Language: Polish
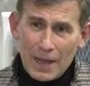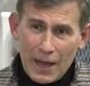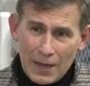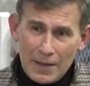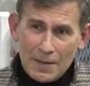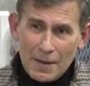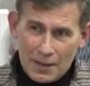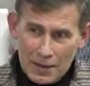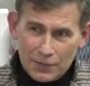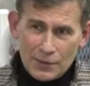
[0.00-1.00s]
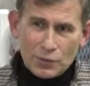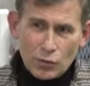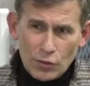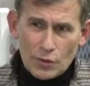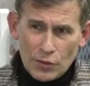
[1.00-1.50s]
ale e, w tym
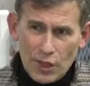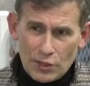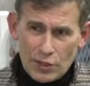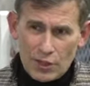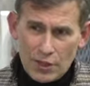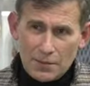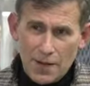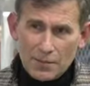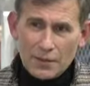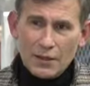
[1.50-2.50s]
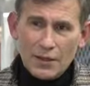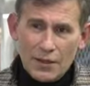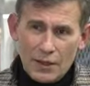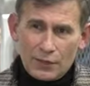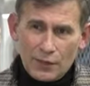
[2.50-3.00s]
trudnym czasie, jaki mamy
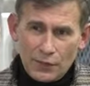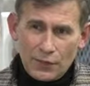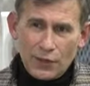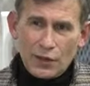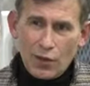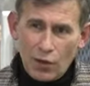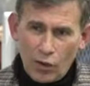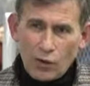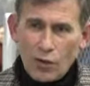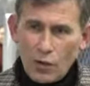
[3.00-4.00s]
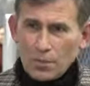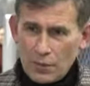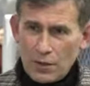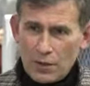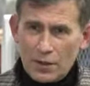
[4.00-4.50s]
w tej chwili około
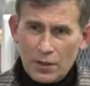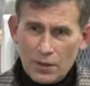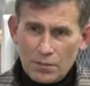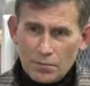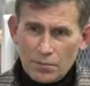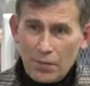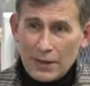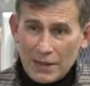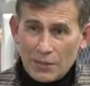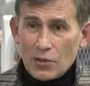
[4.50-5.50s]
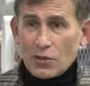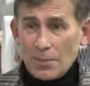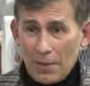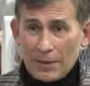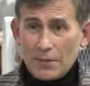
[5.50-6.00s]

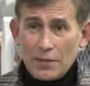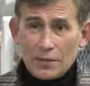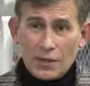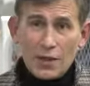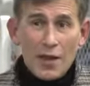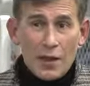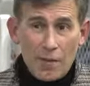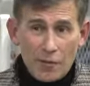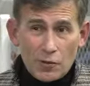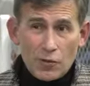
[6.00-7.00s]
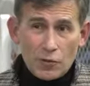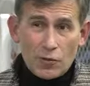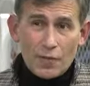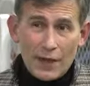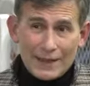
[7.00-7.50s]
pandemiczny, pandemiczny, powinniśmy
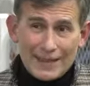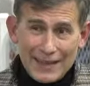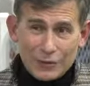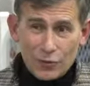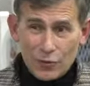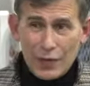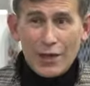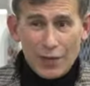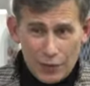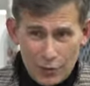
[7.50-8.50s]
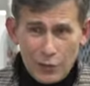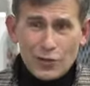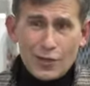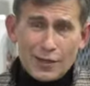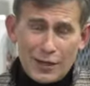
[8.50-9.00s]
zwrócić uwagę na to, że są
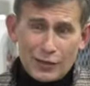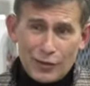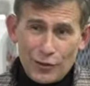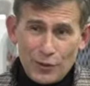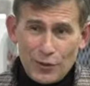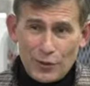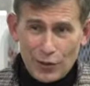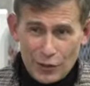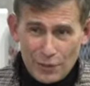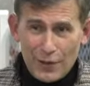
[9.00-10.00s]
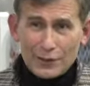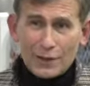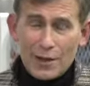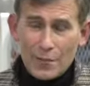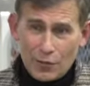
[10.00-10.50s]
jeszcze cele do zdobycia i że warto
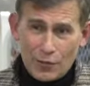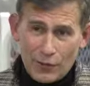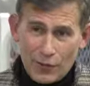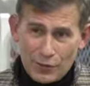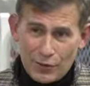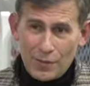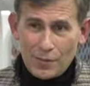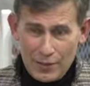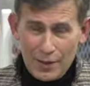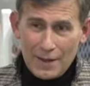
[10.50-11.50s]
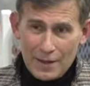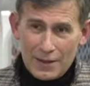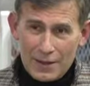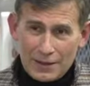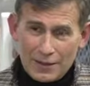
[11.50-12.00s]
zadbać o swoje zdrowie, by
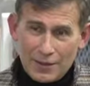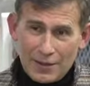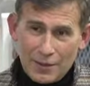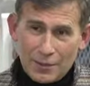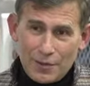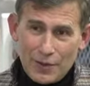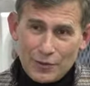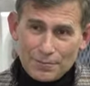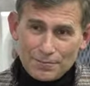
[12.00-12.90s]
te cele zdobywać.